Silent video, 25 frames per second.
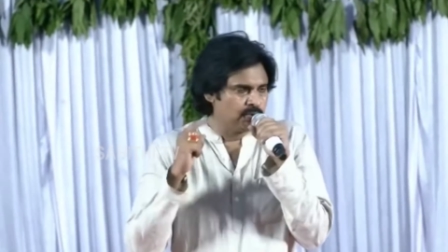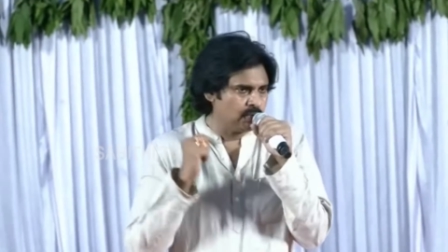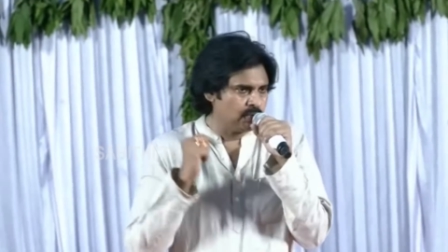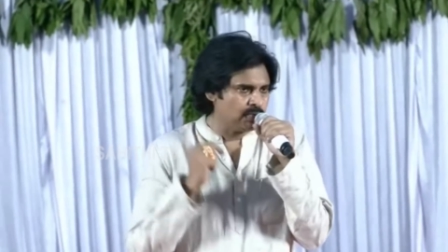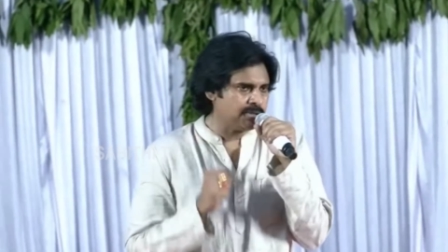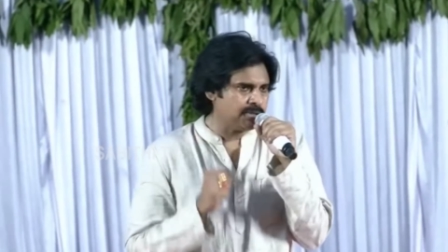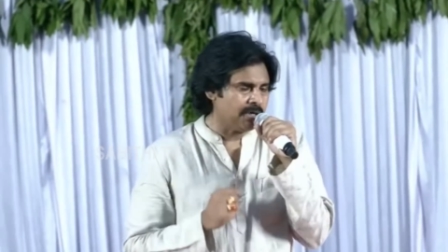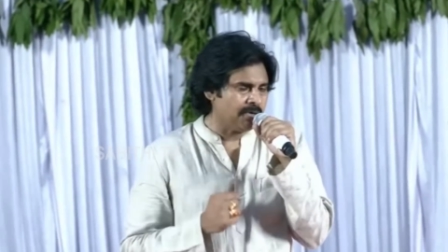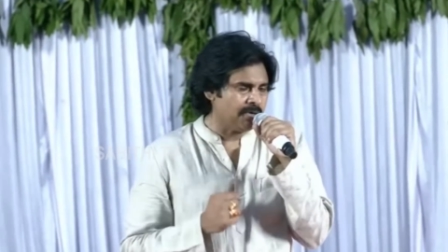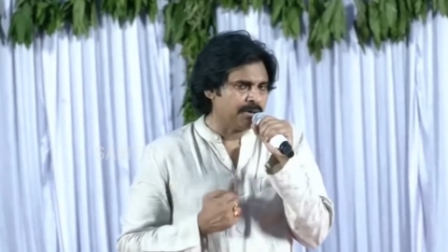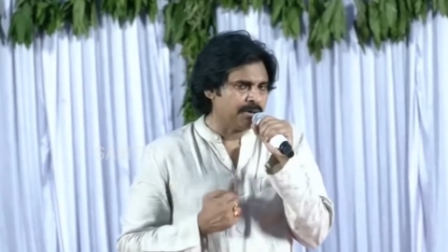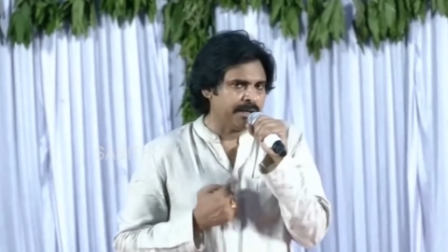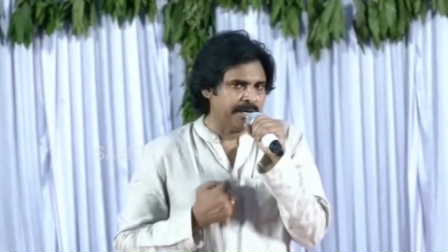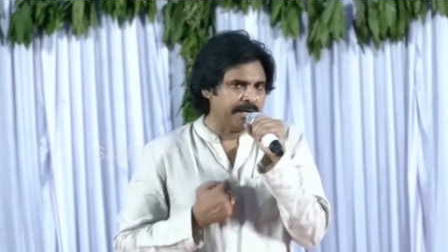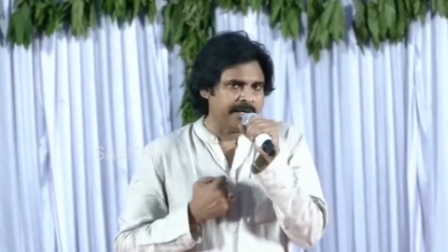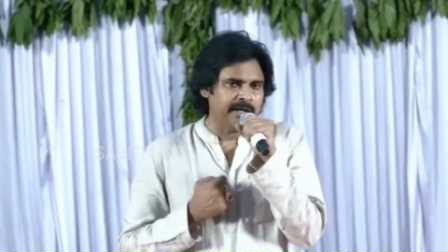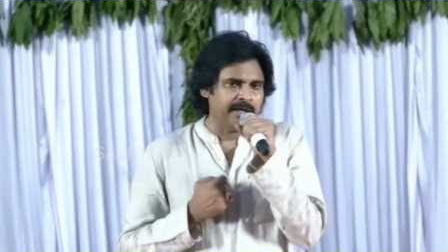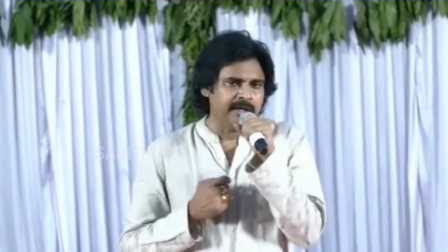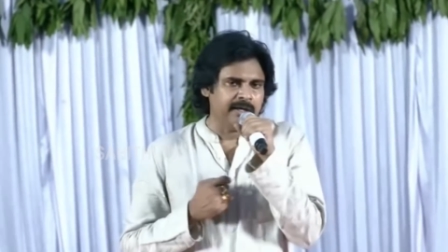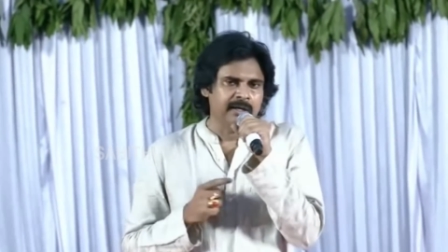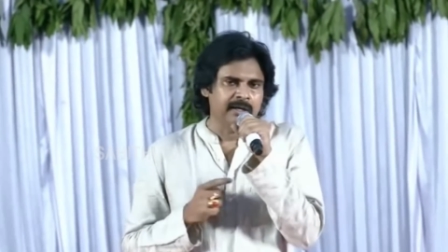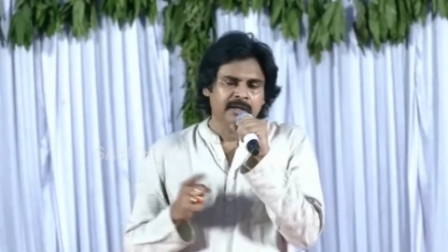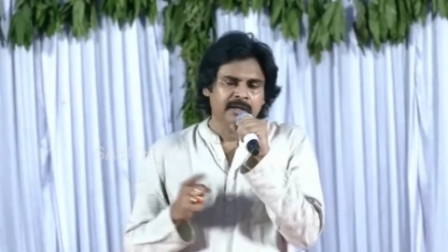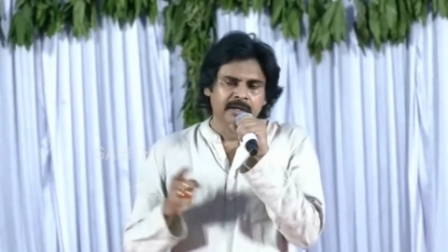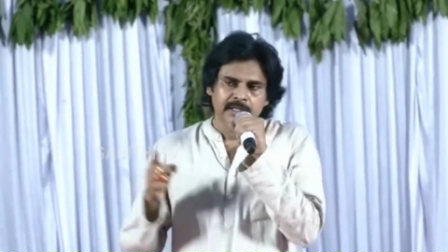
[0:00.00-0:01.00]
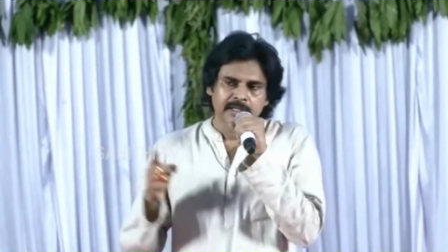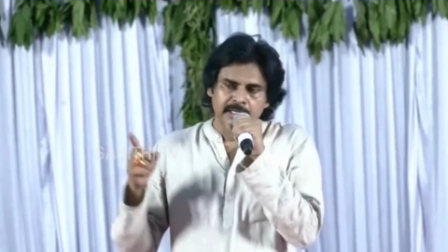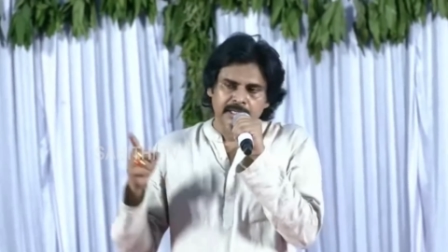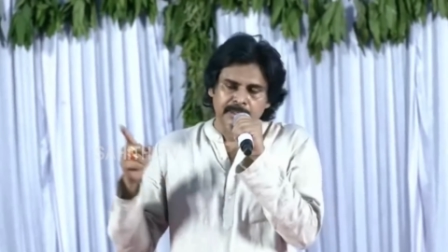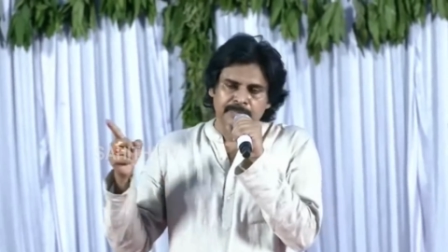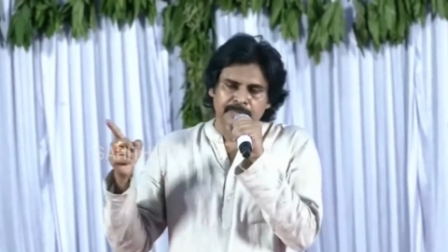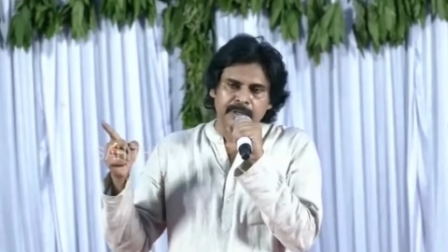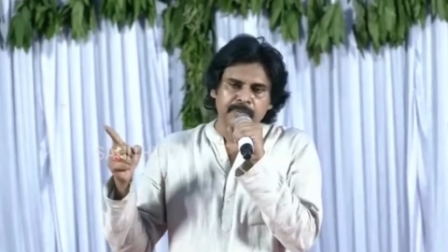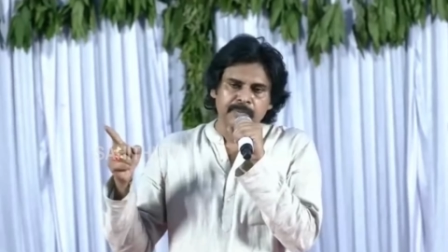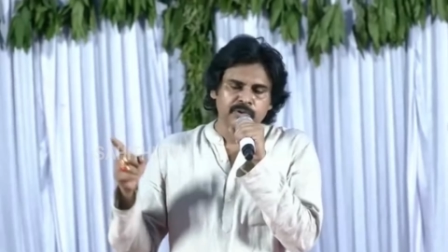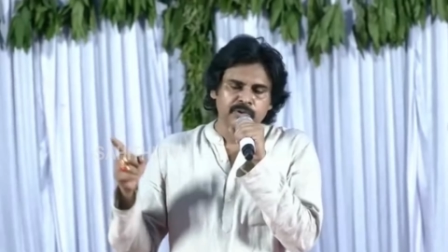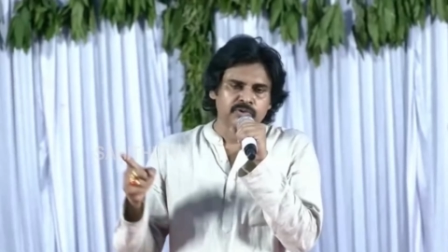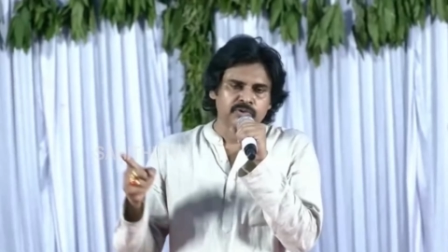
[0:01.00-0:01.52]
చూస్తా ఉంటే ఈ
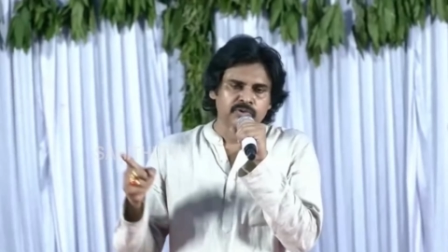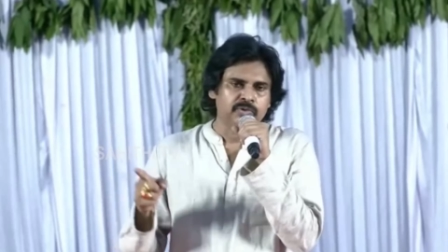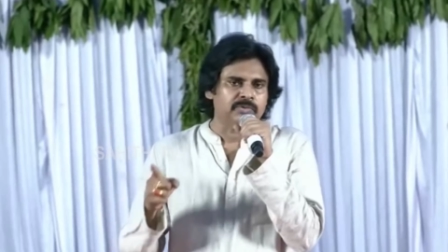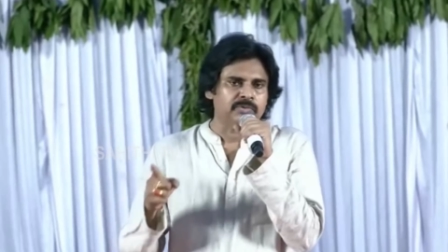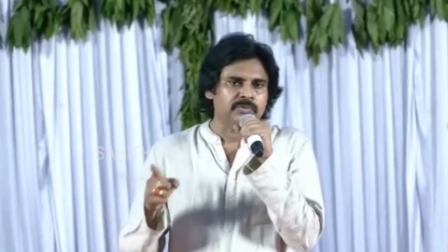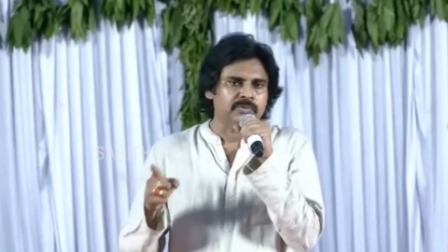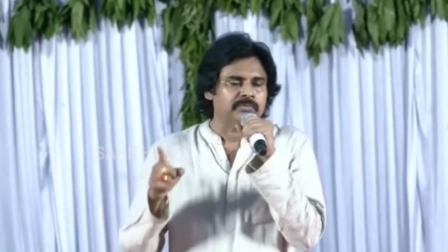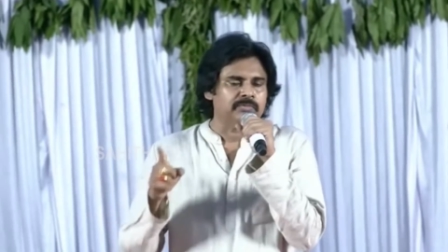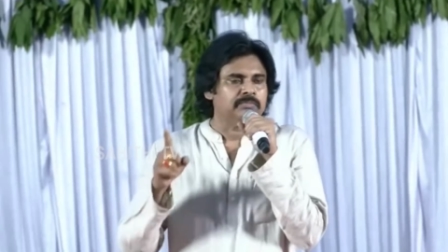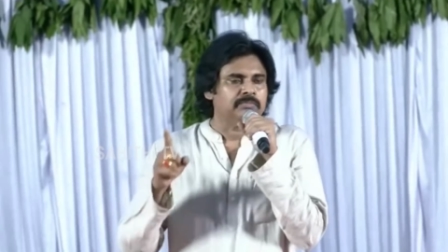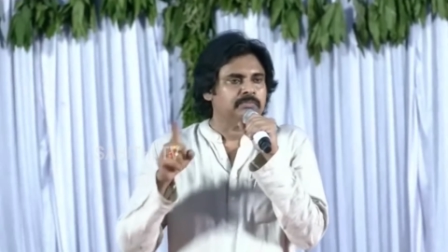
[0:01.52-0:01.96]
ప్రభుత్వం